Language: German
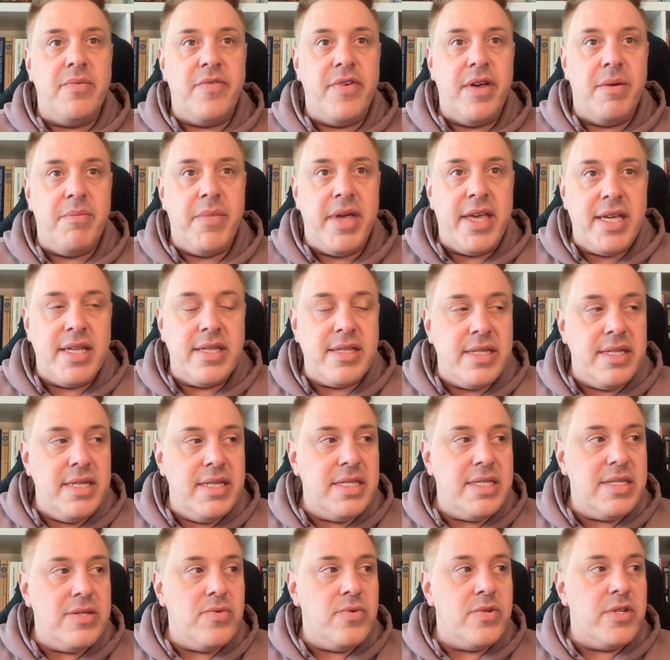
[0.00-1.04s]

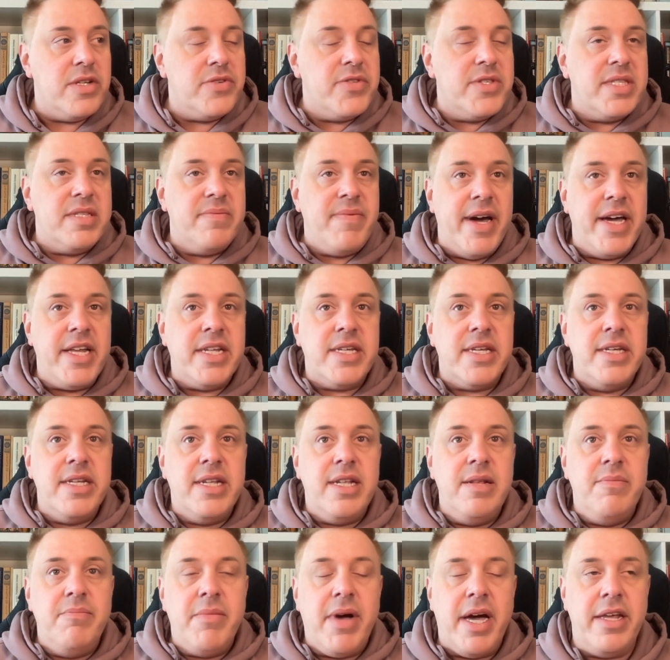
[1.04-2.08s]
Vermächtnis und dass zwei
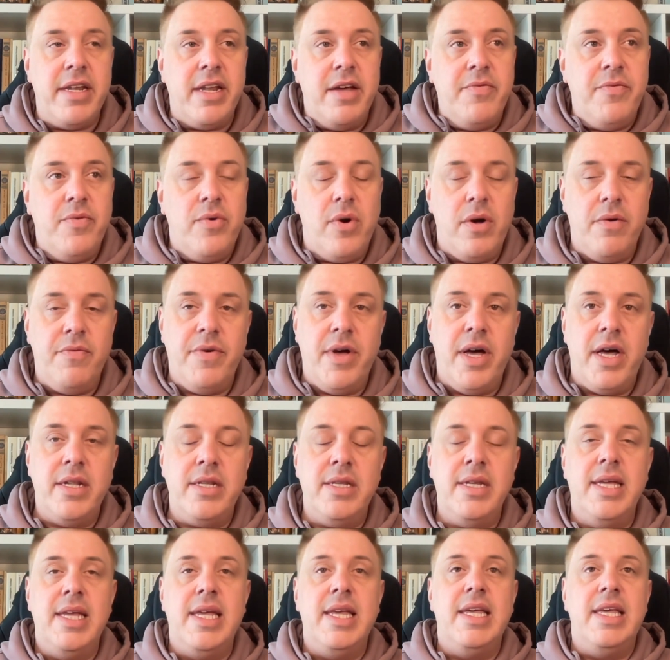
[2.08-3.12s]
Drittel meiner
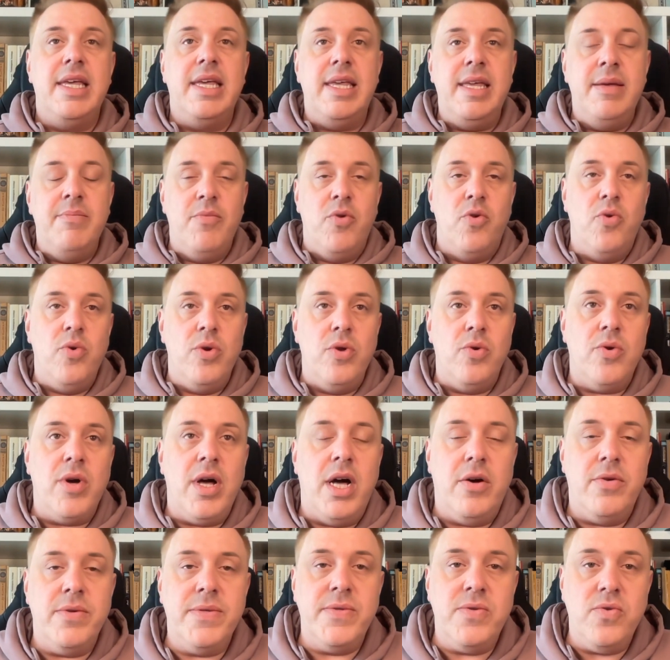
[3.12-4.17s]
Vorfahren im
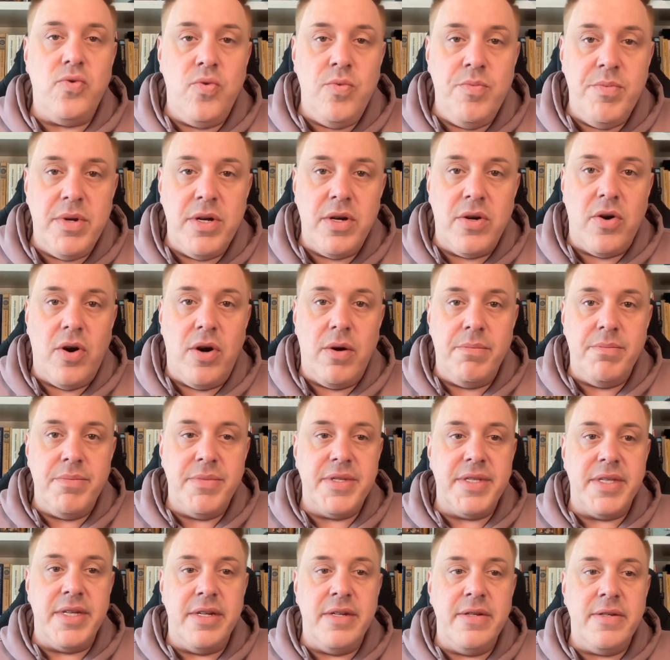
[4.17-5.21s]
Holocaust umgekommen
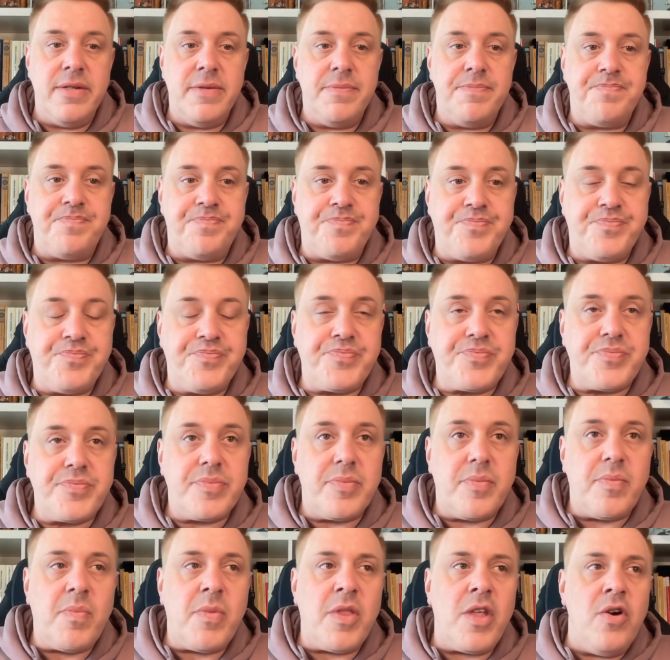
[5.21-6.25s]
sind.
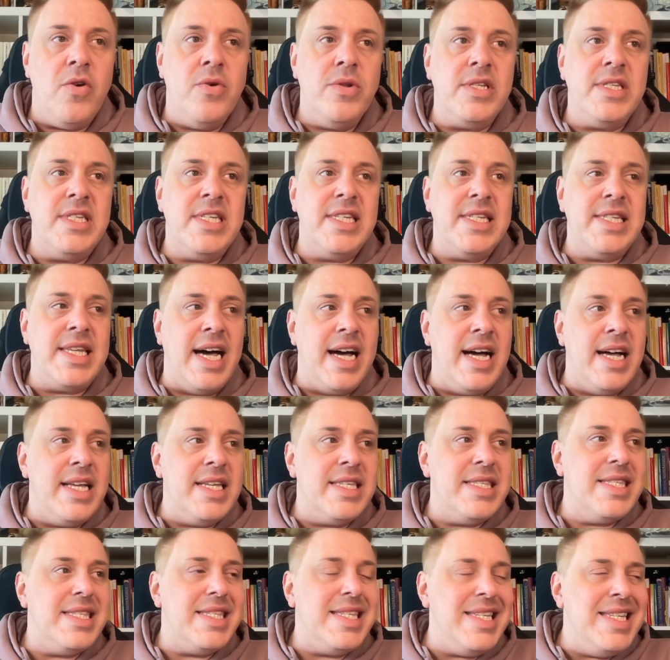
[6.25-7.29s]
Und
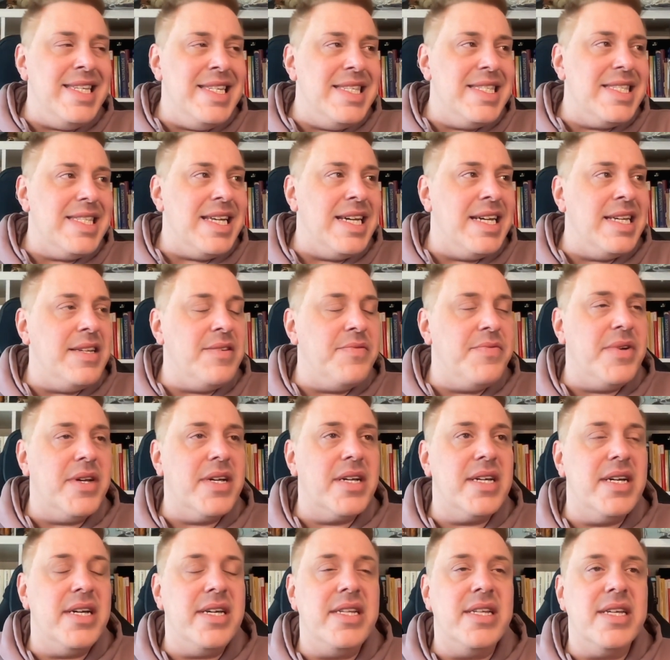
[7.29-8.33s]
das ist einfach
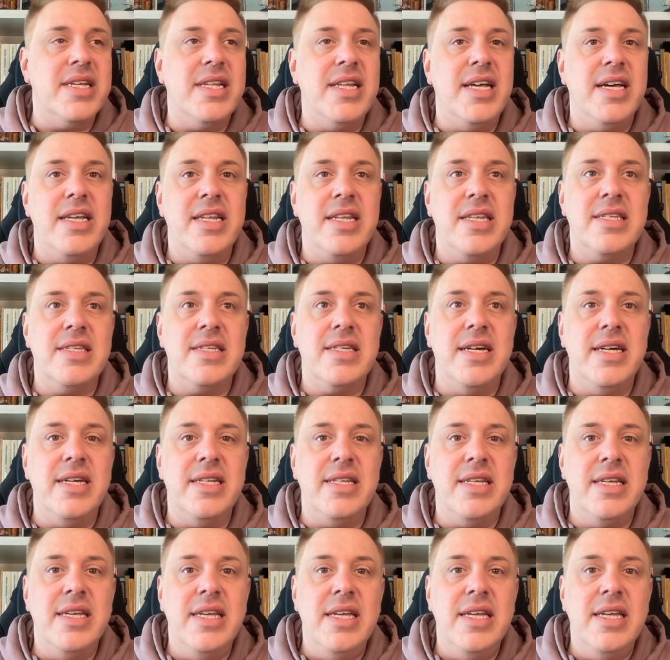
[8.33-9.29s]
keine Kleinigkeit.